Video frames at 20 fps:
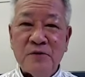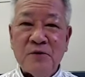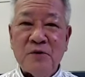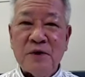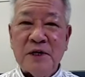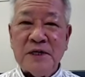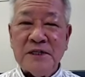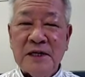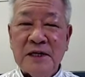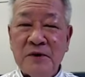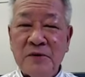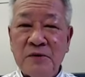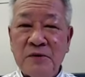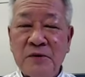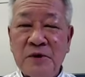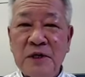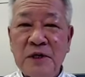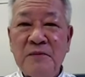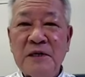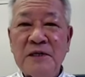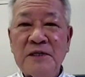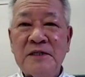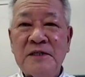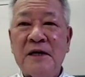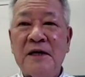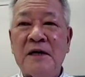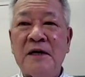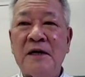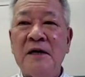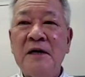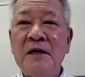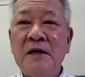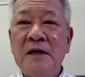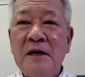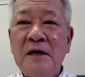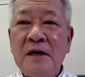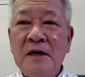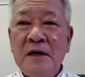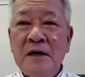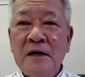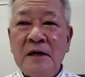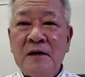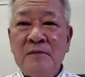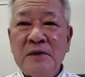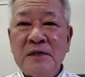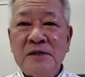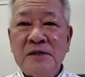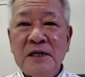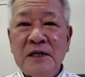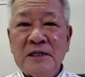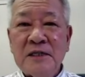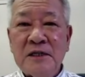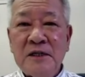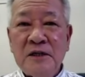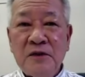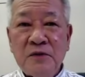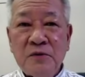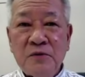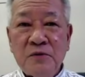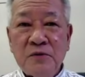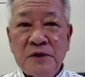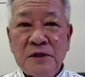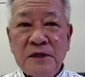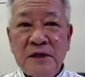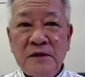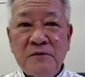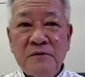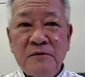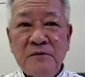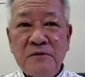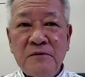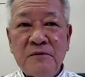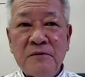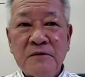ところが先ほど言いました水が浸透していくの